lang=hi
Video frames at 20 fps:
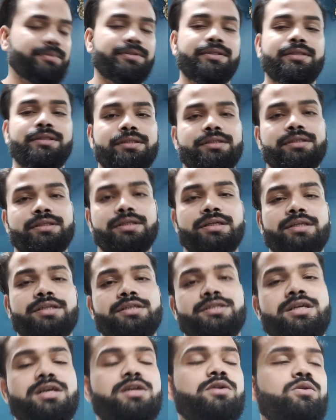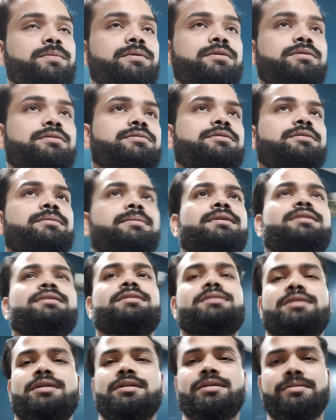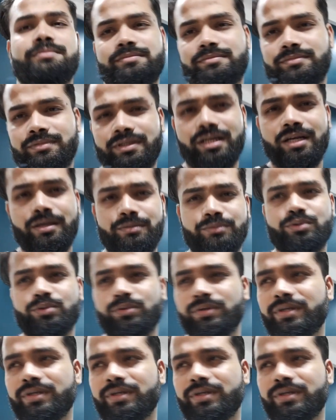अभी डिनर करने जा रहा हूँ मैं और उसके बाद कल हम आराम से